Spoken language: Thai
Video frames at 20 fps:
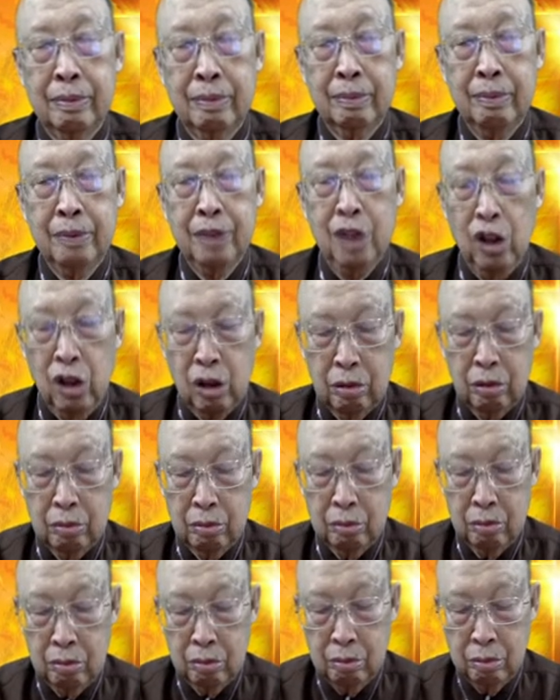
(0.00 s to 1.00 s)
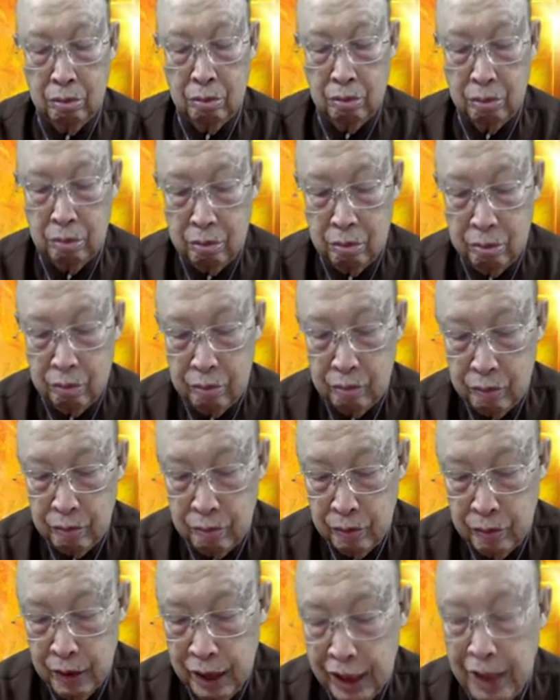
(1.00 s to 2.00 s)
พี่น้อง
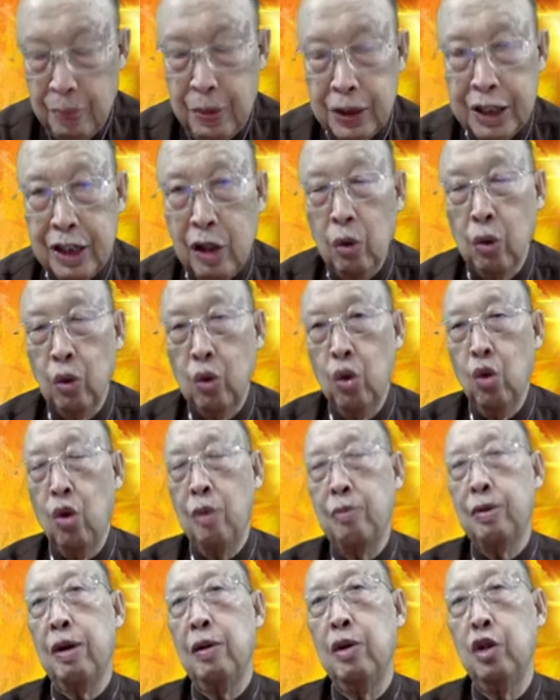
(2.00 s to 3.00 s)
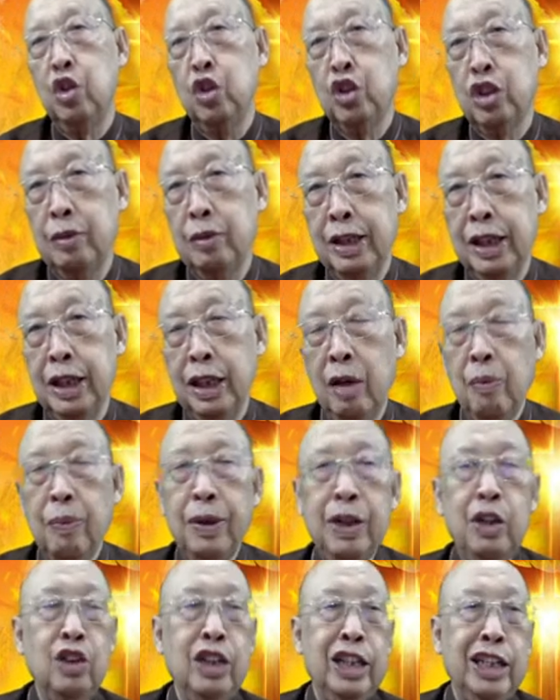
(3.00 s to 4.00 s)
อันนี้พระเจ้า รวมกับเขาอยู่เสมอเขาไป
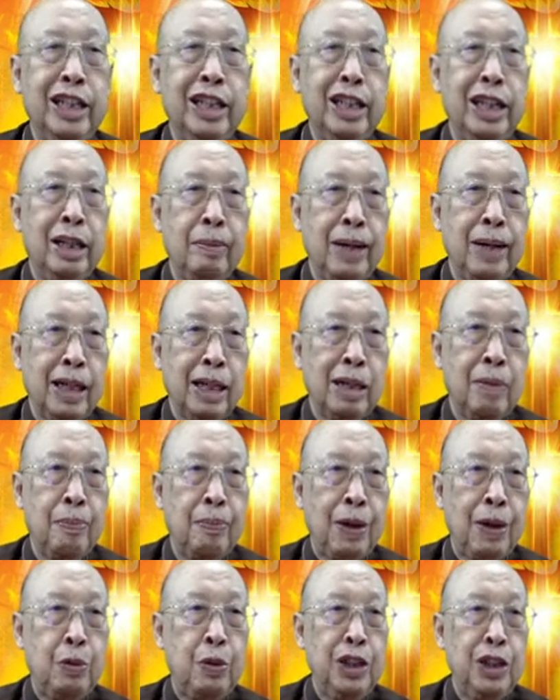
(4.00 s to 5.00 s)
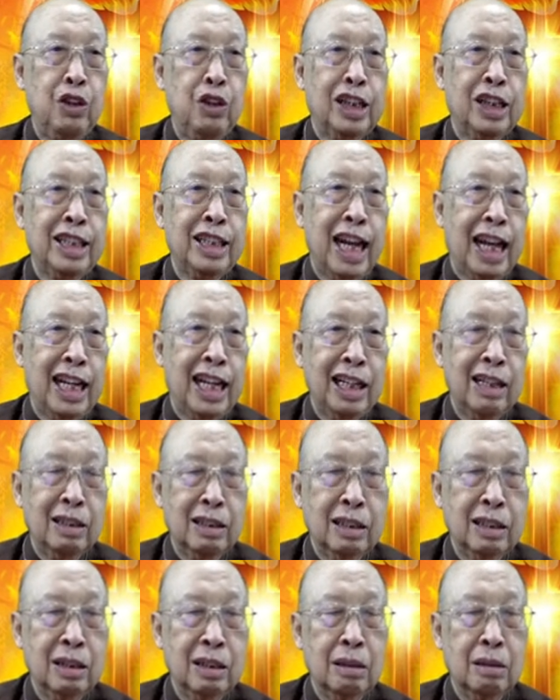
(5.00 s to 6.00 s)
โดยฤทธิ์เดชอำนาจเขาไปผู้เดียวโดยกระยาิแหละ
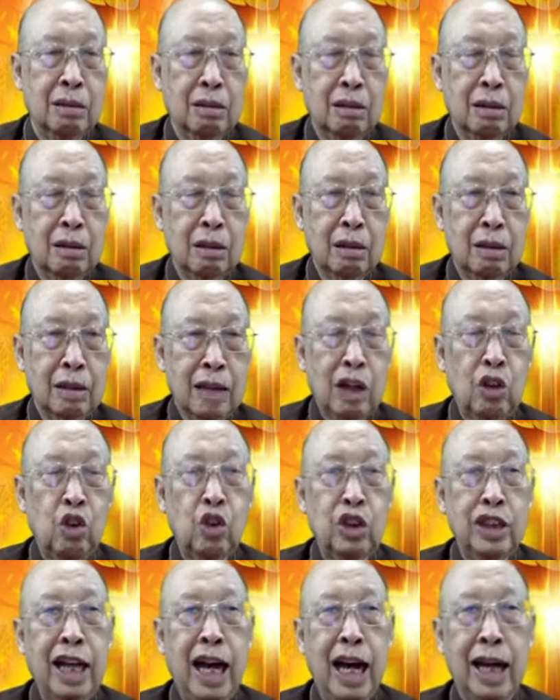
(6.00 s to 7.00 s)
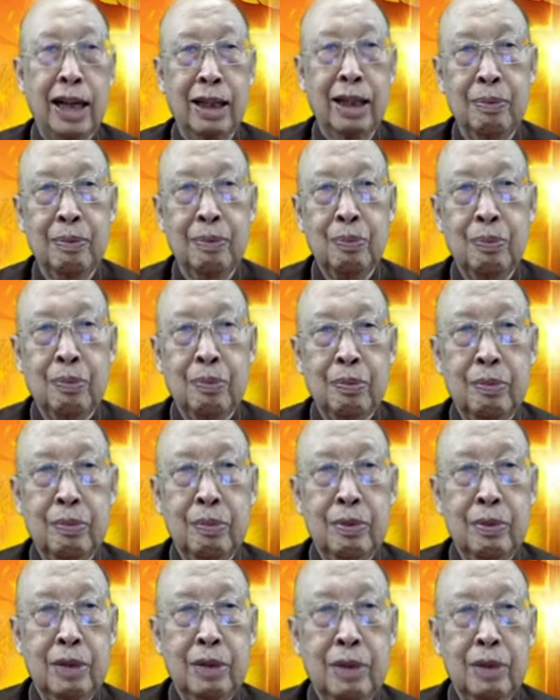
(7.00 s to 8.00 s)
คือหลายคนญาติ
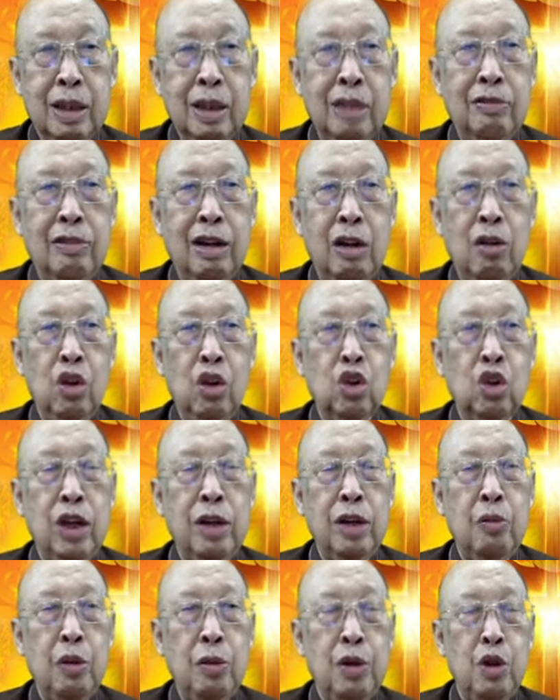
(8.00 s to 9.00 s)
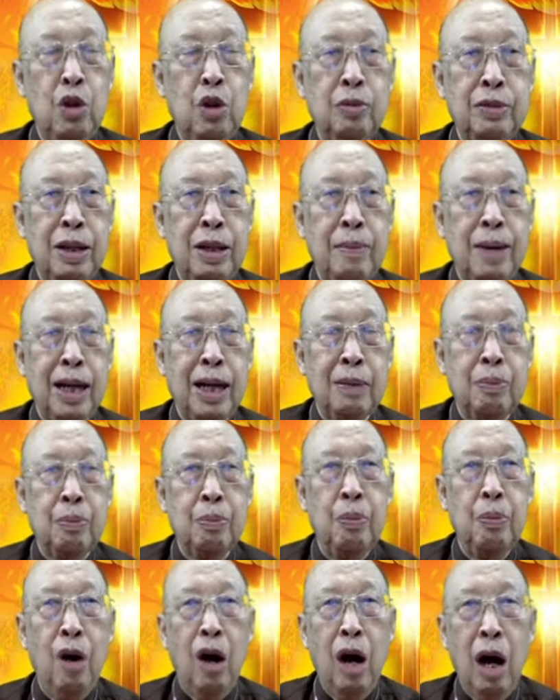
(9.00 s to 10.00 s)
คิดว่าโอ้ตัวเองบุมีความสามารถ
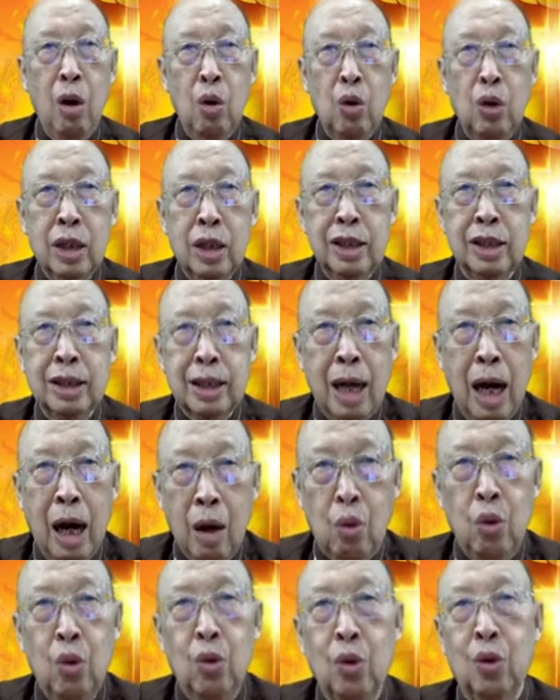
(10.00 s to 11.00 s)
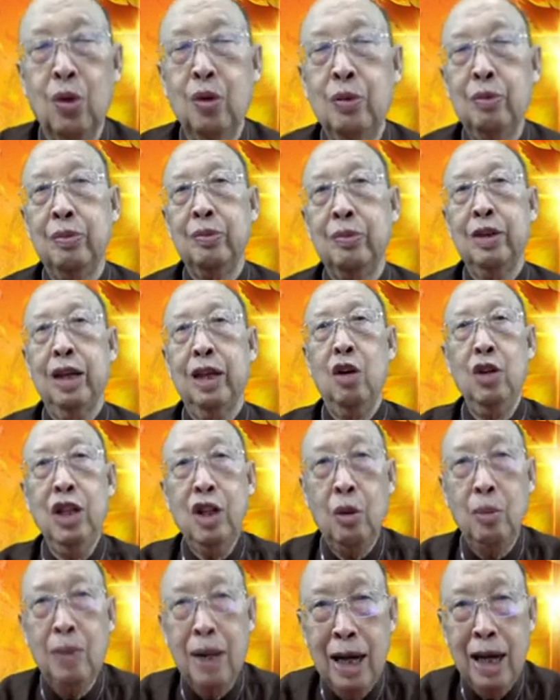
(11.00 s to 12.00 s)
เพราะเขาคืดเขาเขาเลี้
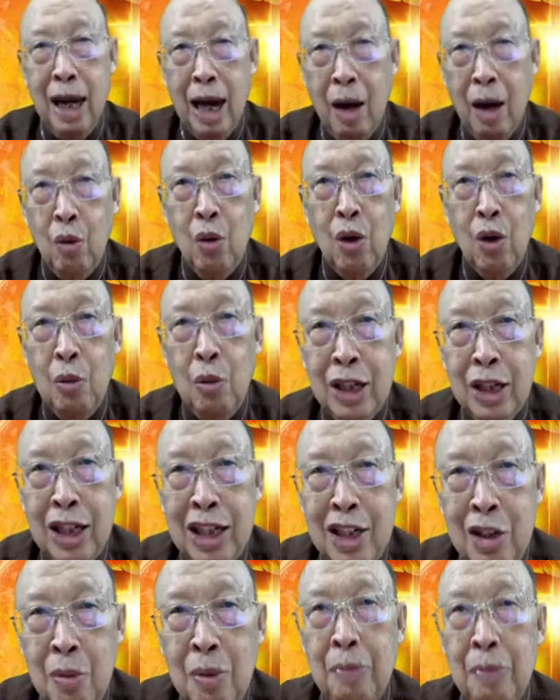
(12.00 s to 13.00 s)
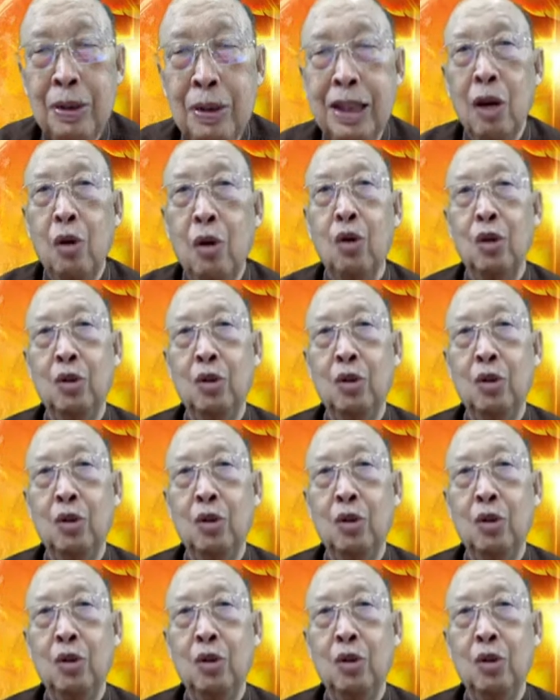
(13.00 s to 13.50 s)
ยวเบิงเขา เขาบุรีเลี้ยวบังพระเจ้า